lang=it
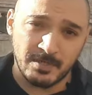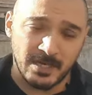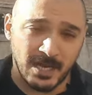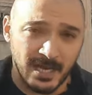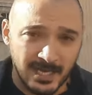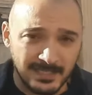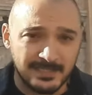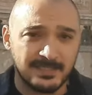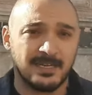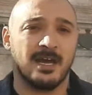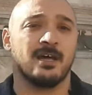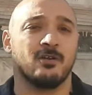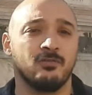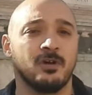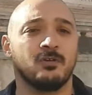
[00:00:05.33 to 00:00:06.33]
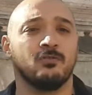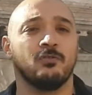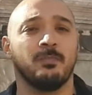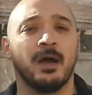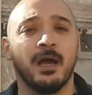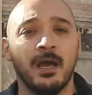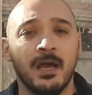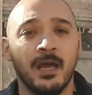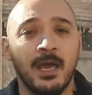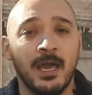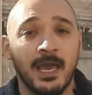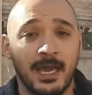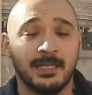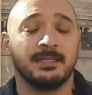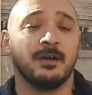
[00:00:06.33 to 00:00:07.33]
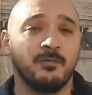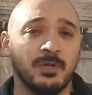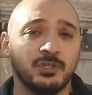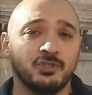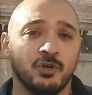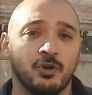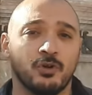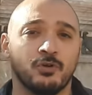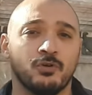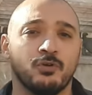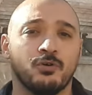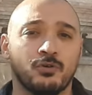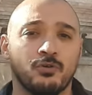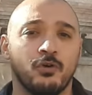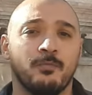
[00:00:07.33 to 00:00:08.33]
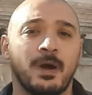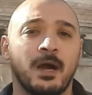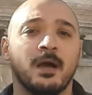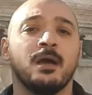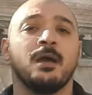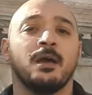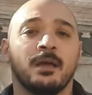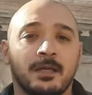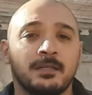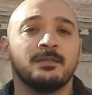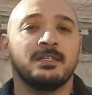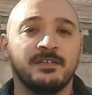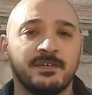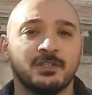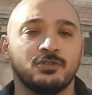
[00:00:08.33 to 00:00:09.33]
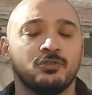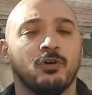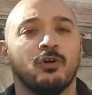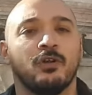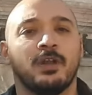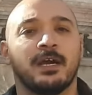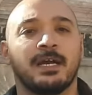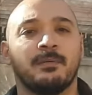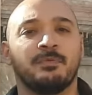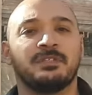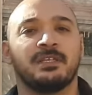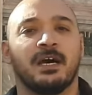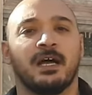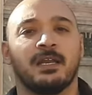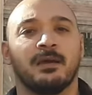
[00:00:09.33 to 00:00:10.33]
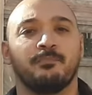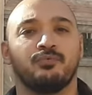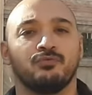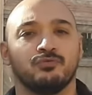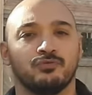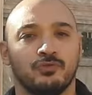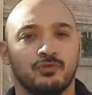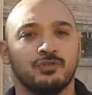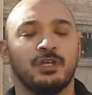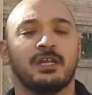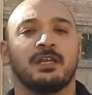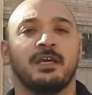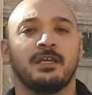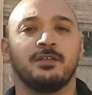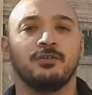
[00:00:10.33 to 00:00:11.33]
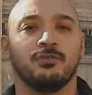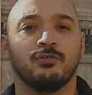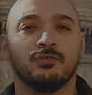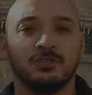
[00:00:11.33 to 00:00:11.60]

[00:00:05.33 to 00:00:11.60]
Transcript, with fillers: Portafia, entrarono a Roma e da quel giorno Roma diventò la capitale appunto del Regno